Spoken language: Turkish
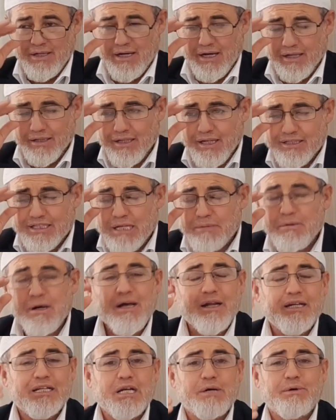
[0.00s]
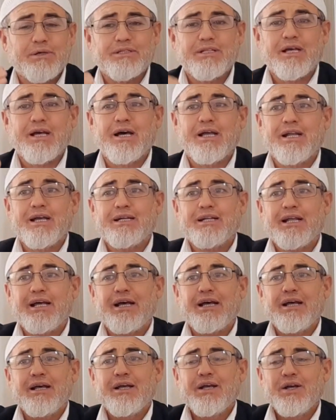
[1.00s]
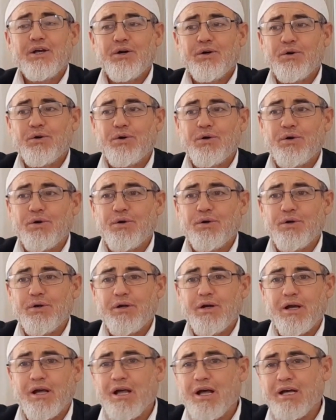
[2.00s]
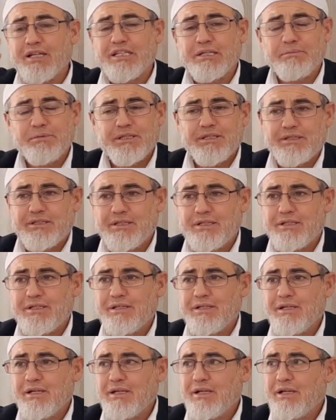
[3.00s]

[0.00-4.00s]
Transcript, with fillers: Allah tebareke ve teala ile o ahdi bitti.